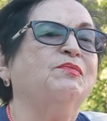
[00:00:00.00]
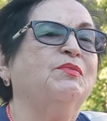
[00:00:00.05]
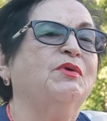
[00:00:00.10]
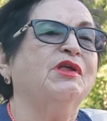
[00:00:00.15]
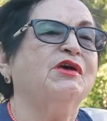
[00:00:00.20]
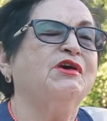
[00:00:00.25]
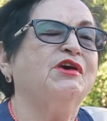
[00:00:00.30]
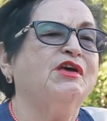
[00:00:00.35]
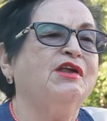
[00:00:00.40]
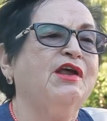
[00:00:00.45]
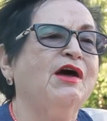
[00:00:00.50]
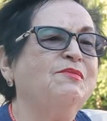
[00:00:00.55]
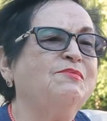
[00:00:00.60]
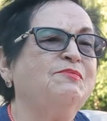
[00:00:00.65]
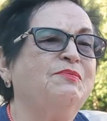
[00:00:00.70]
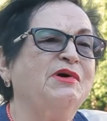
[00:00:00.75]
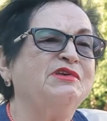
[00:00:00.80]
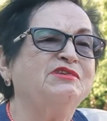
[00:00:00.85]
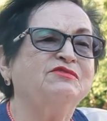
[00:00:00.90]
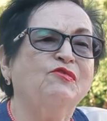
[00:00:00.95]
по
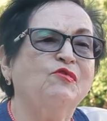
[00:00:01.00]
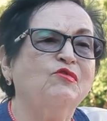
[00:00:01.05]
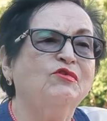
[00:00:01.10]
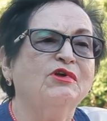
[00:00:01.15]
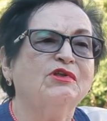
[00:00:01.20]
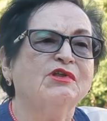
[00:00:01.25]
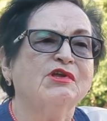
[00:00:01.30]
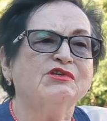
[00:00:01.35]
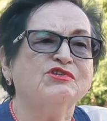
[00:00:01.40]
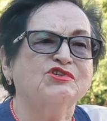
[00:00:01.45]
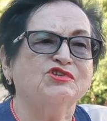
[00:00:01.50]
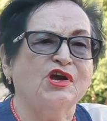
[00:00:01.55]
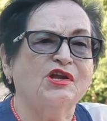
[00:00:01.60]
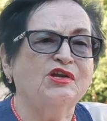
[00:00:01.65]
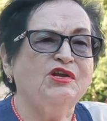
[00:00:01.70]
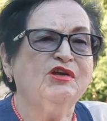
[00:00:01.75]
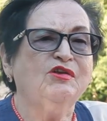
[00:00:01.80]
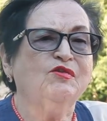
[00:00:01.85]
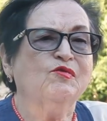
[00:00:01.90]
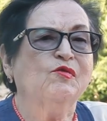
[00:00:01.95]
лагерям позволило
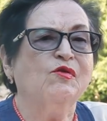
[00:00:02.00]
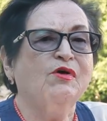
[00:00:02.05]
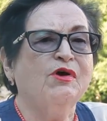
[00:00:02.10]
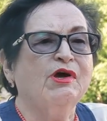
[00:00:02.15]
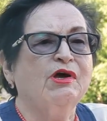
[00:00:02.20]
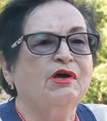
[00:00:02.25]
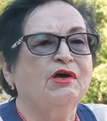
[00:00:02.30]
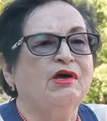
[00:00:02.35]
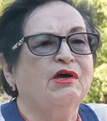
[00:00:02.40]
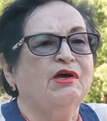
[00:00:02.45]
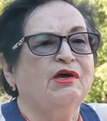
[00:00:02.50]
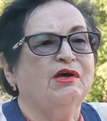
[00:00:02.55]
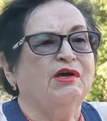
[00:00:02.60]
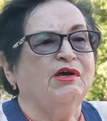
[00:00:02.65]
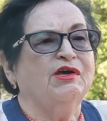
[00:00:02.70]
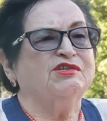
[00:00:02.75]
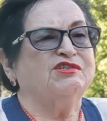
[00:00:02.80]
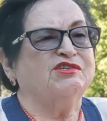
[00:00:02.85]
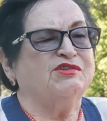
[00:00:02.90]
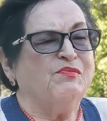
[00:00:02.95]
Джалилю
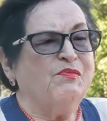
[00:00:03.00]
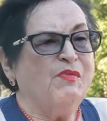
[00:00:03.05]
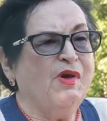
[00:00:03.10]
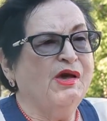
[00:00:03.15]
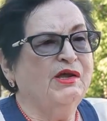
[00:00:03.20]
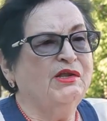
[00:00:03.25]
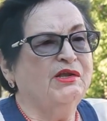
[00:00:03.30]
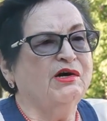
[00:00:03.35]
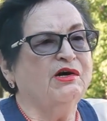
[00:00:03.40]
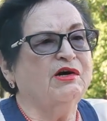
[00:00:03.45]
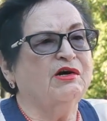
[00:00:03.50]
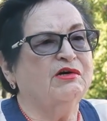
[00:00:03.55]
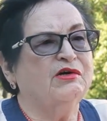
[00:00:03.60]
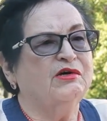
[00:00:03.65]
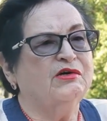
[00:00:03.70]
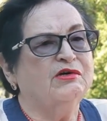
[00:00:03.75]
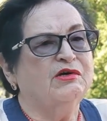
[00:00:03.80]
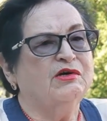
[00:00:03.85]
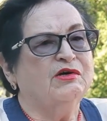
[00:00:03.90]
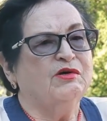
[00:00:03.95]
из смелых,
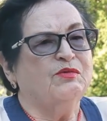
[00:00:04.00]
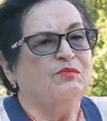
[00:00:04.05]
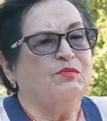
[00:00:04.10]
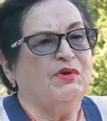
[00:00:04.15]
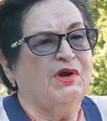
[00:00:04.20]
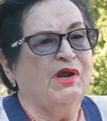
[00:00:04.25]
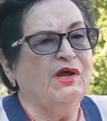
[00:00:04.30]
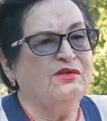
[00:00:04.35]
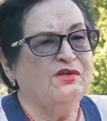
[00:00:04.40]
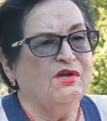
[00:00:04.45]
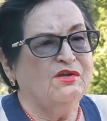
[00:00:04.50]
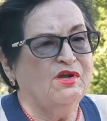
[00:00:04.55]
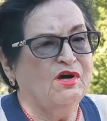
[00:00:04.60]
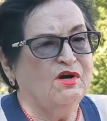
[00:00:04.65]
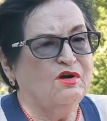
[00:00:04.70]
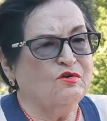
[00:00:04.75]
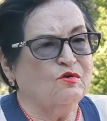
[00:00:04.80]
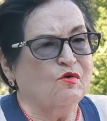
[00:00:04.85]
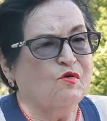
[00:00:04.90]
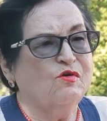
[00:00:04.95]

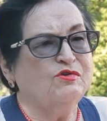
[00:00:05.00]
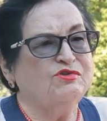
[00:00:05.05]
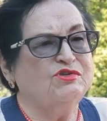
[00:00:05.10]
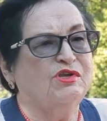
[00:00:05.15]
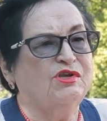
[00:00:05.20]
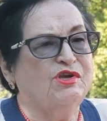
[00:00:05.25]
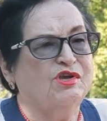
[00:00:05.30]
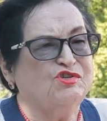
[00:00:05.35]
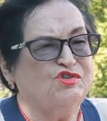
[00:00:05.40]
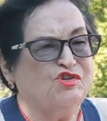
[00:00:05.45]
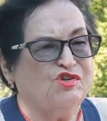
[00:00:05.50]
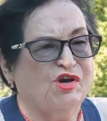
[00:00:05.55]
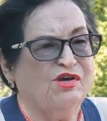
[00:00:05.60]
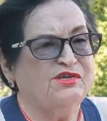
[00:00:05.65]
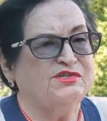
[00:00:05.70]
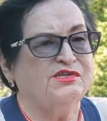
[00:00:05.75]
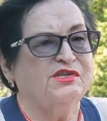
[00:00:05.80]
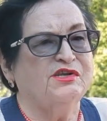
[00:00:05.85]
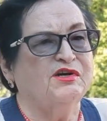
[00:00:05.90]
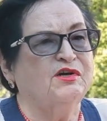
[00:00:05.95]
преданных родине,
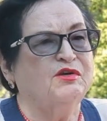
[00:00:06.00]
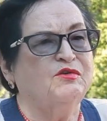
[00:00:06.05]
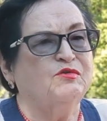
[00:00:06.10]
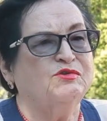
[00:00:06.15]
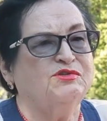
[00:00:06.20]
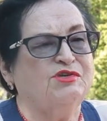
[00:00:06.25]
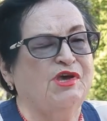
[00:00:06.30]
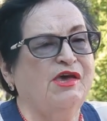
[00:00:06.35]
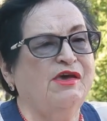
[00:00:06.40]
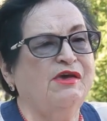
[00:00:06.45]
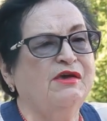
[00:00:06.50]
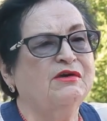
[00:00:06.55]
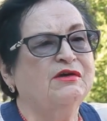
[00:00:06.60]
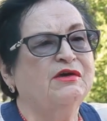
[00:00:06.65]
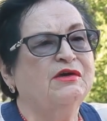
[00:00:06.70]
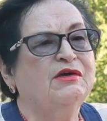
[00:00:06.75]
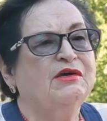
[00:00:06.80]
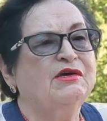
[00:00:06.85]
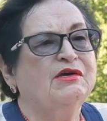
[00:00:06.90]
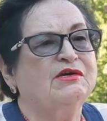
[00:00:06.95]
честных людей
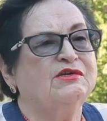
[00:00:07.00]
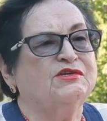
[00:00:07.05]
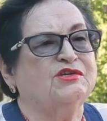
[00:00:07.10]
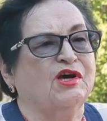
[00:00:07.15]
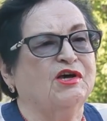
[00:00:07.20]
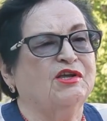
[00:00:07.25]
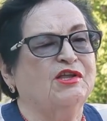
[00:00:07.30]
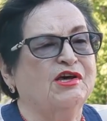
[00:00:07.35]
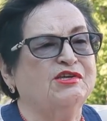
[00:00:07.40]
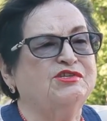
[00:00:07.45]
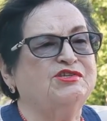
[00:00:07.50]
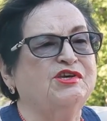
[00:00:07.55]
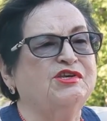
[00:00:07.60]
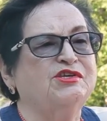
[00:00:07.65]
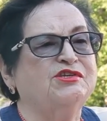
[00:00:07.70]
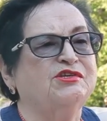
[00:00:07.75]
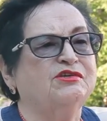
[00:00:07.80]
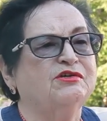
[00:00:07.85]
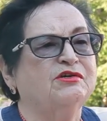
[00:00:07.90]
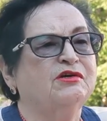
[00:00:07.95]

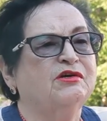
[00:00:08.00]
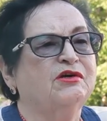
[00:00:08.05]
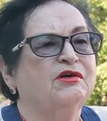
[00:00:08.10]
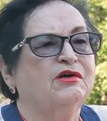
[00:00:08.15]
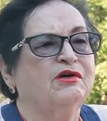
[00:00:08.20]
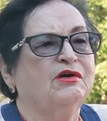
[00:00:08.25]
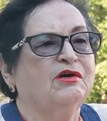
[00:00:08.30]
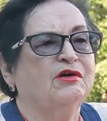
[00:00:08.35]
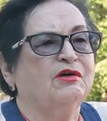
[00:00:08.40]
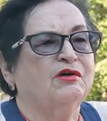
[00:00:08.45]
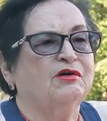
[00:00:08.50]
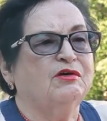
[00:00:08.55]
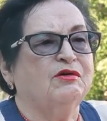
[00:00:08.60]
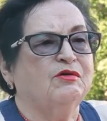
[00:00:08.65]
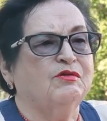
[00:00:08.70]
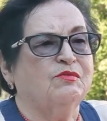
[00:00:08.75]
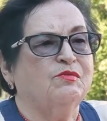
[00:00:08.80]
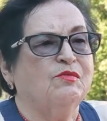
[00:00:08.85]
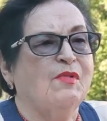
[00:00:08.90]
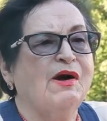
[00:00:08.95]
сколотить
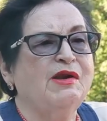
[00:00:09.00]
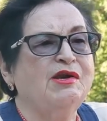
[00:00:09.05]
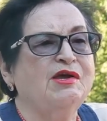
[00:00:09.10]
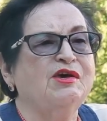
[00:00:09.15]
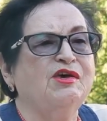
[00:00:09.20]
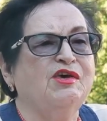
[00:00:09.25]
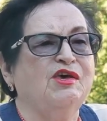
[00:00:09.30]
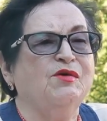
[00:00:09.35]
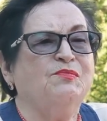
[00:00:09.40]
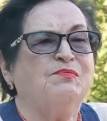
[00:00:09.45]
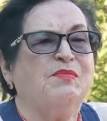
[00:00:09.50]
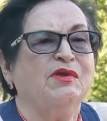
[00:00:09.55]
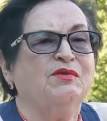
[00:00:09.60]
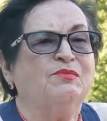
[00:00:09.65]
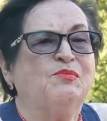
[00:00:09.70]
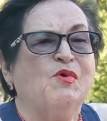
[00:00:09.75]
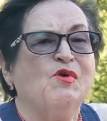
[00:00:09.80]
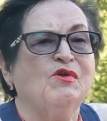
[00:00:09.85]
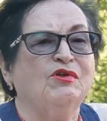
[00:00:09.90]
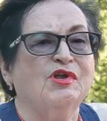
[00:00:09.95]
маленькие
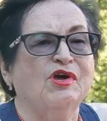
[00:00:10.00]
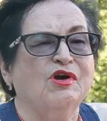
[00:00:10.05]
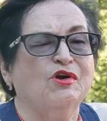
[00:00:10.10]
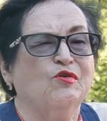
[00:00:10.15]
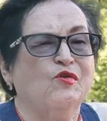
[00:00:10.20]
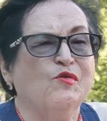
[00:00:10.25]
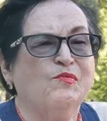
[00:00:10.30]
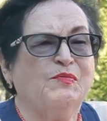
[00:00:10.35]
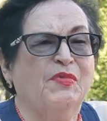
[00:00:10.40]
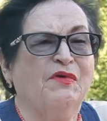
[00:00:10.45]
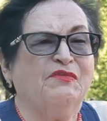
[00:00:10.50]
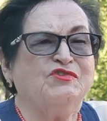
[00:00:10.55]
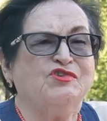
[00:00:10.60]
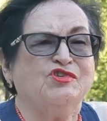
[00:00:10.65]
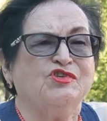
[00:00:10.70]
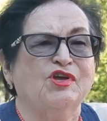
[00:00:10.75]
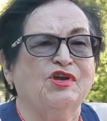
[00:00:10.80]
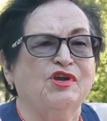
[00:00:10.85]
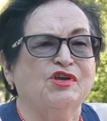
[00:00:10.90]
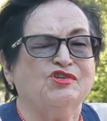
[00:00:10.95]
подпольные группы в
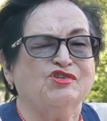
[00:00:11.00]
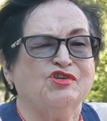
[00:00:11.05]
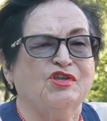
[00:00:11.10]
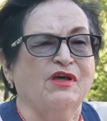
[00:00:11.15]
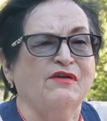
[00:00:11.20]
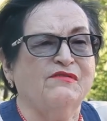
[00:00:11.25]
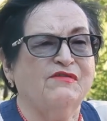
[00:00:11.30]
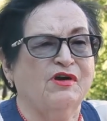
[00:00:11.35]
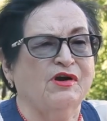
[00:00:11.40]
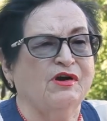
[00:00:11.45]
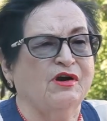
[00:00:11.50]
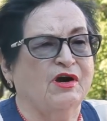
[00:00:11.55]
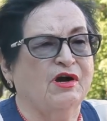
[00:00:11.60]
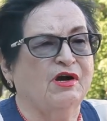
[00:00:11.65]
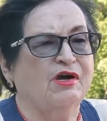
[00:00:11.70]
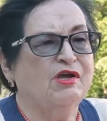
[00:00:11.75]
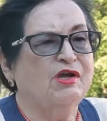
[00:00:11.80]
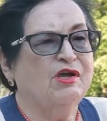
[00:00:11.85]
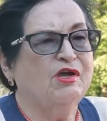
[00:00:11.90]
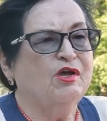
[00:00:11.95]
четыре человека
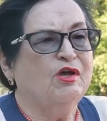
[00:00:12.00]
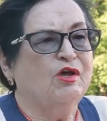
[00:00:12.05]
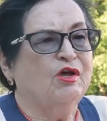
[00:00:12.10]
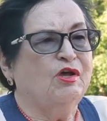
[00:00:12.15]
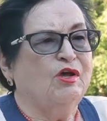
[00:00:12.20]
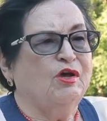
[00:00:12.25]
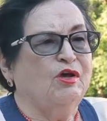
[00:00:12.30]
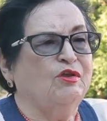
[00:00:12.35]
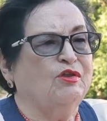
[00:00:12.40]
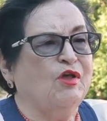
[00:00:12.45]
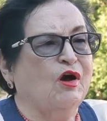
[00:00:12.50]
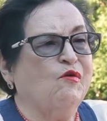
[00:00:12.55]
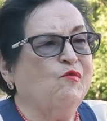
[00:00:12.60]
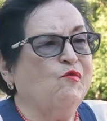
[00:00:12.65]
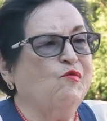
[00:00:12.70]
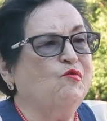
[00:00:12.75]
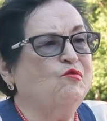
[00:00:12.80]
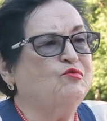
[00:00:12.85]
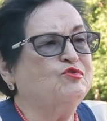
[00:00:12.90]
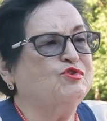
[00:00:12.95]
и
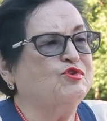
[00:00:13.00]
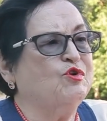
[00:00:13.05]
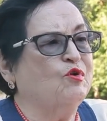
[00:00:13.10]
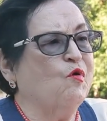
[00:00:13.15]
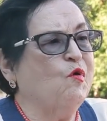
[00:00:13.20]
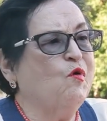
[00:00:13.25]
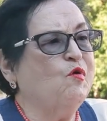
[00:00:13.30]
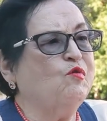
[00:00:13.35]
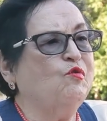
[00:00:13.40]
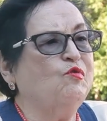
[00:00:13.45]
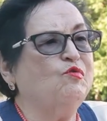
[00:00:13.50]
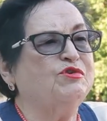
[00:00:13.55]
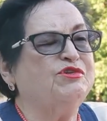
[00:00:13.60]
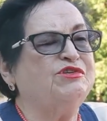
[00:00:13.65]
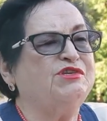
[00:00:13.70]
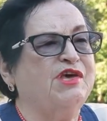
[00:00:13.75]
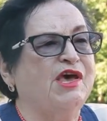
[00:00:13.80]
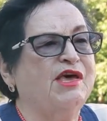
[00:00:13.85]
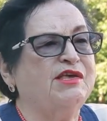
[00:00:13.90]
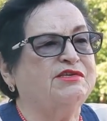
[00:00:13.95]
такую широкую
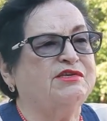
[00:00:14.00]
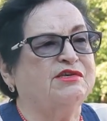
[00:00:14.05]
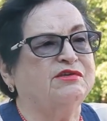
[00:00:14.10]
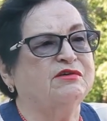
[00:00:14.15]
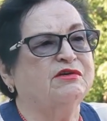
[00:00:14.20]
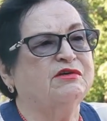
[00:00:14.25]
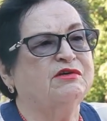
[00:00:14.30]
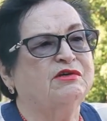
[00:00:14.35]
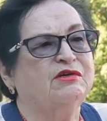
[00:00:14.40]
сеть